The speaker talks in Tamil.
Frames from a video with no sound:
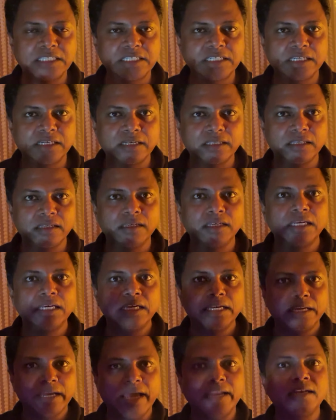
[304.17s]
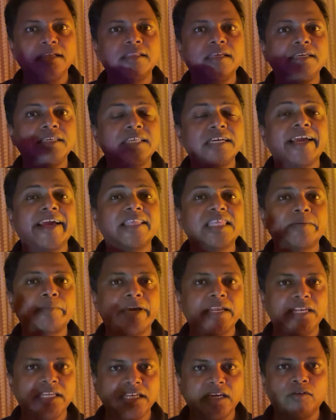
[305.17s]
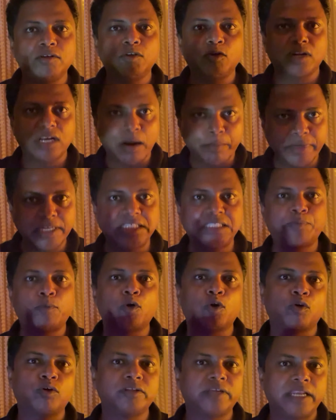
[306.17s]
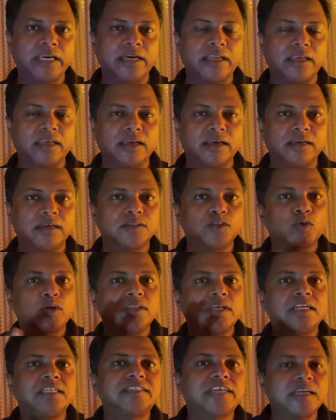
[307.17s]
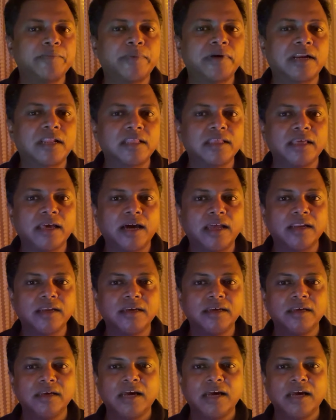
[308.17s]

கிடச்சிட்டு இருக்குது அண்ட் தென் இதுக்கேற்ற மாதிரி நீங்கள் வந்து ஒரு கமெண்ட் போடணும்னு நினைக்கிறீங்க ஸோ இதை டிசைட் பண்ணுறது யார்